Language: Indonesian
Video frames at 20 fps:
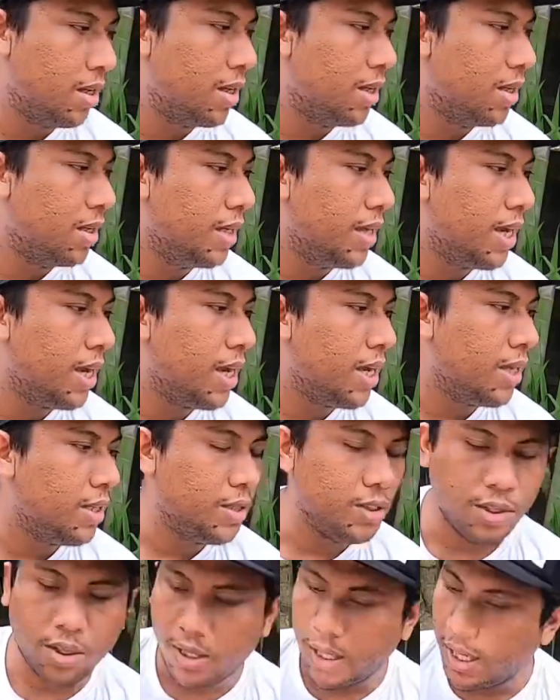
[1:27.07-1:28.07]

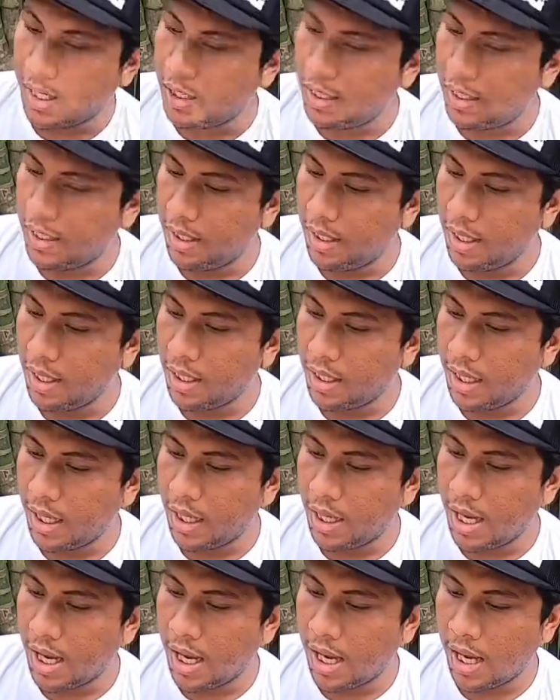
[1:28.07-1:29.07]
Dan joran ini
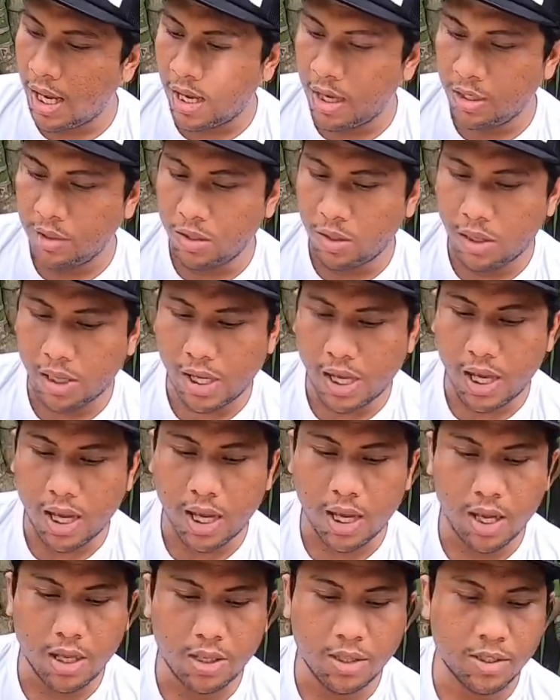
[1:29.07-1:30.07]
adalah
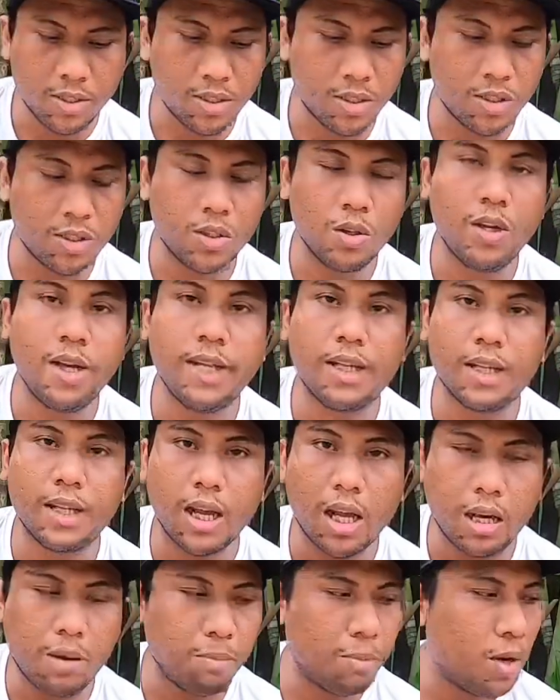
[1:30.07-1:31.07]
joran solid
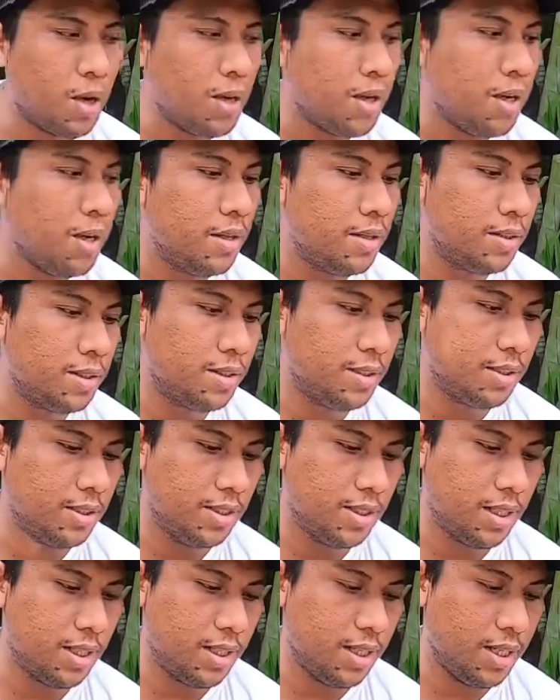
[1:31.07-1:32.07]
karbon.
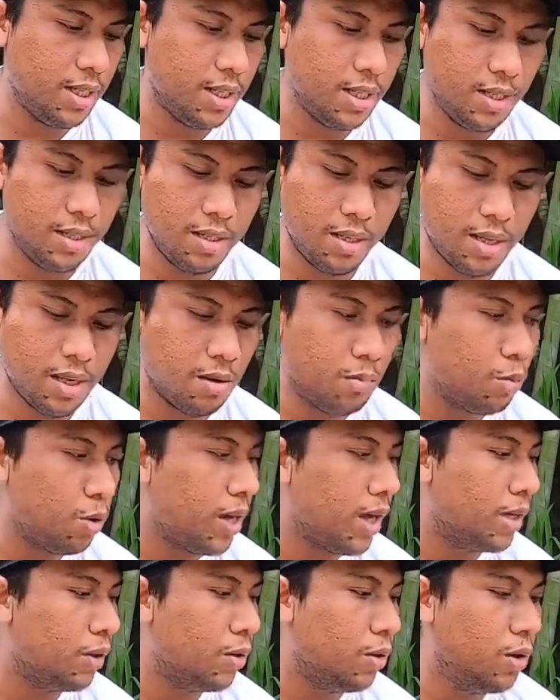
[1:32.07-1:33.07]
Jadi dia
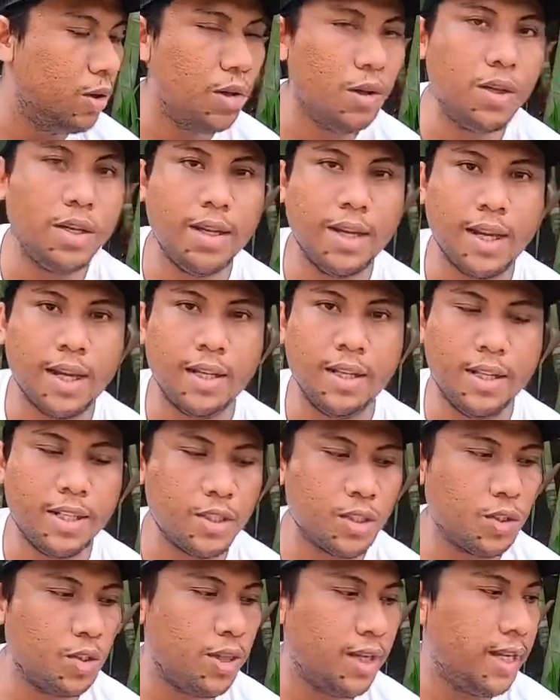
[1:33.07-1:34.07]
bukan polo dia ini
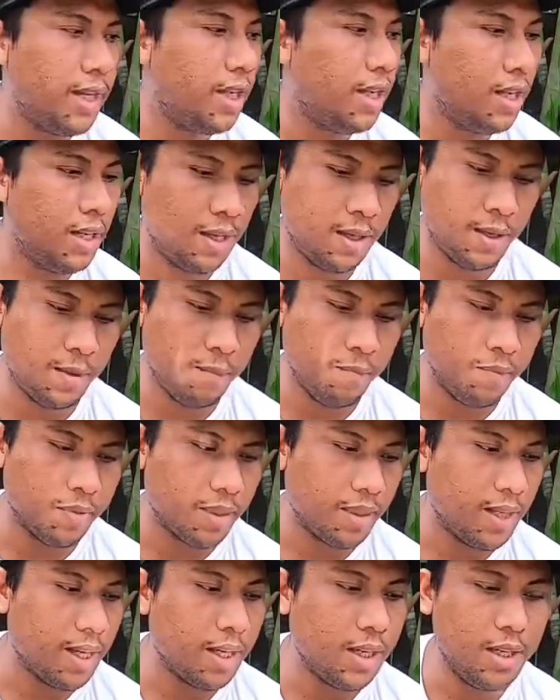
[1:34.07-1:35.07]
solid
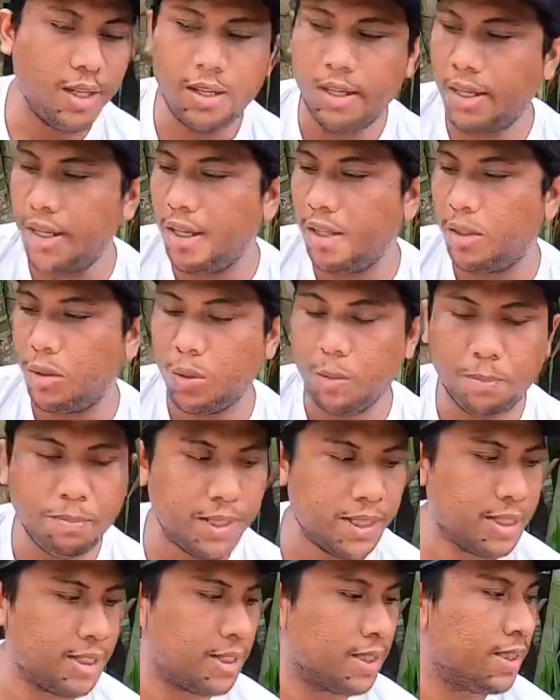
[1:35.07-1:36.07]
dan ini two
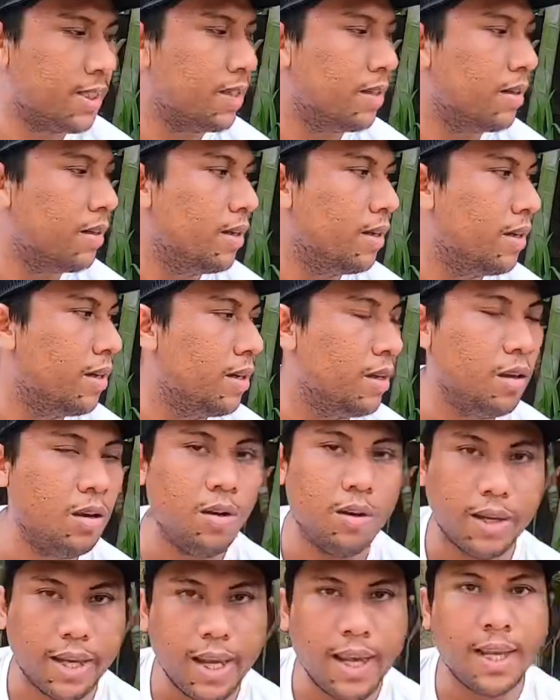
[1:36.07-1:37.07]
piece.
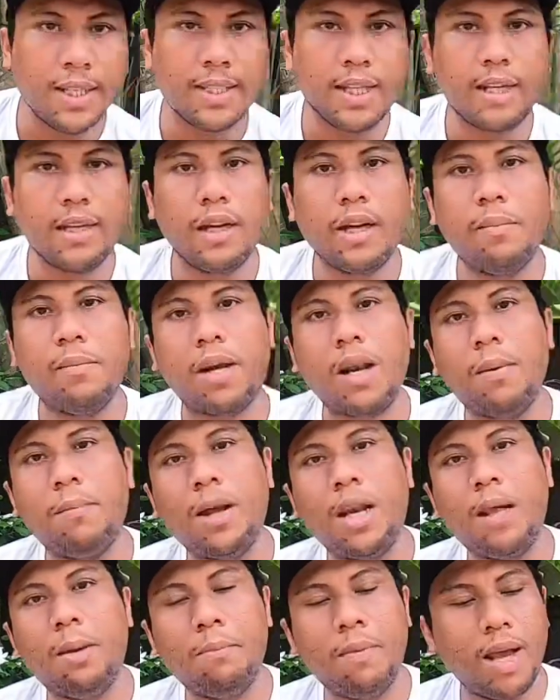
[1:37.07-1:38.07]
Oke, saya tidak
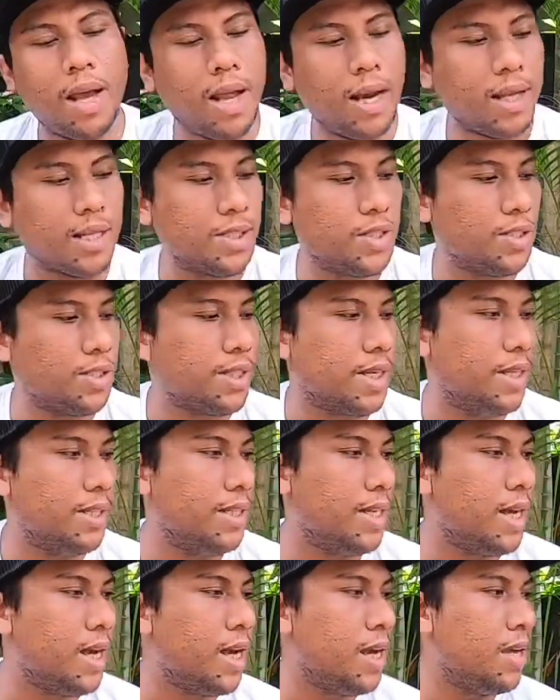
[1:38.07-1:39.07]
berlama-lama, langsung
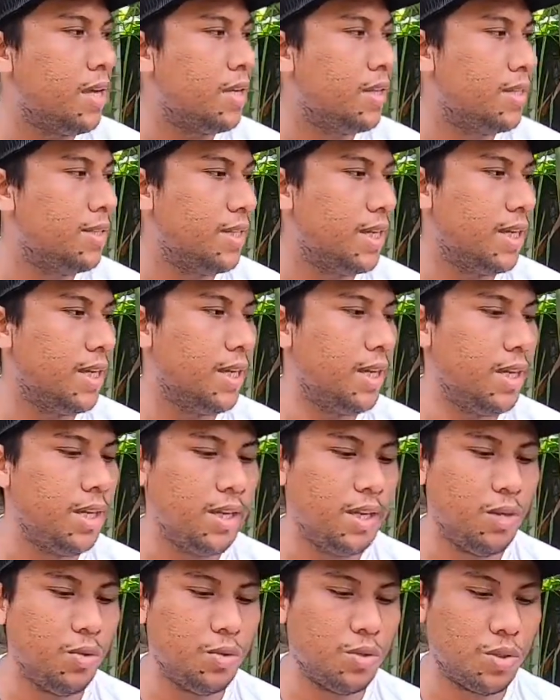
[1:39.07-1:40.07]
saja jadi
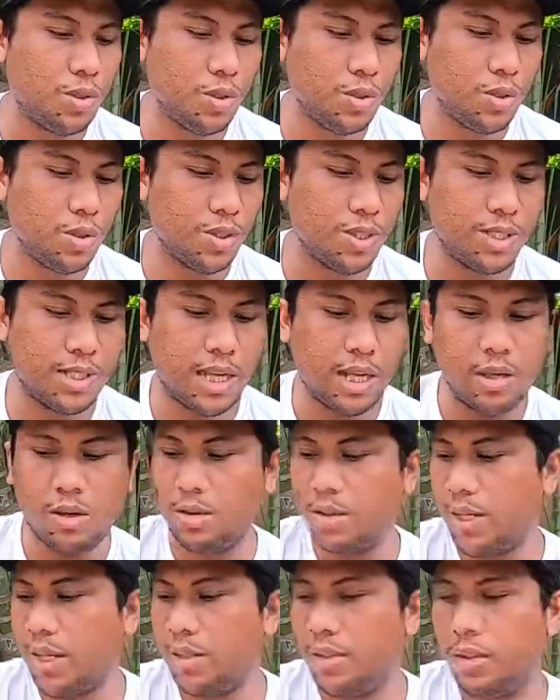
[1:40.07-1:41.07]
ini untuk
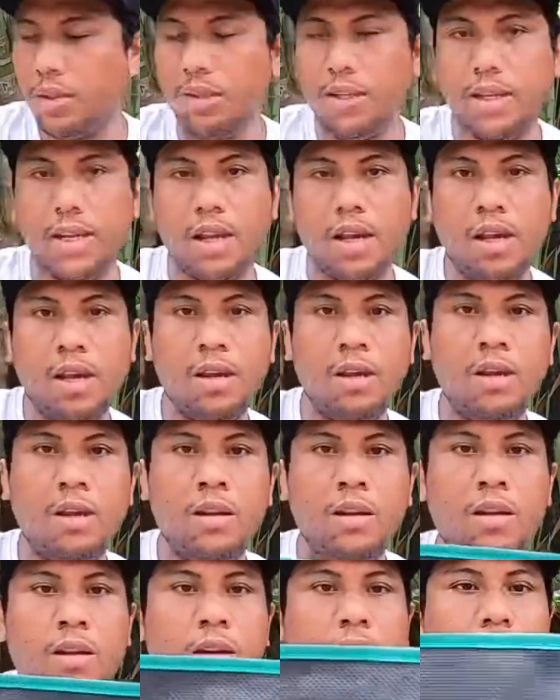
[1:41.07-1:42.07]
sarungnya itu dia
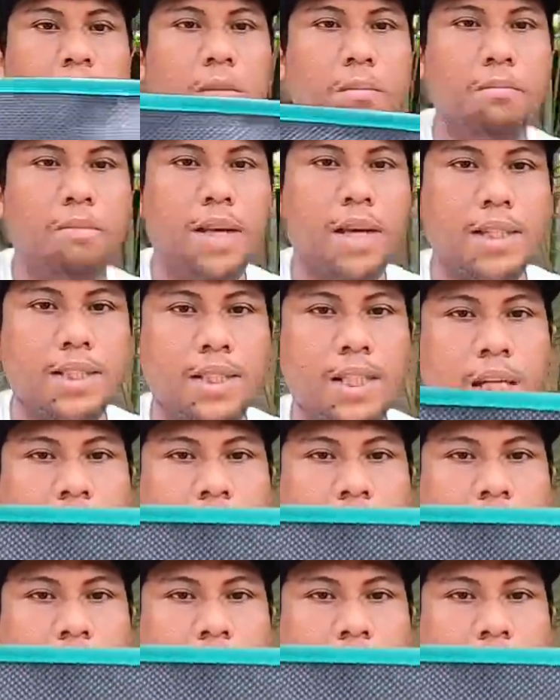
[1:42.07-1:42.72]
biasa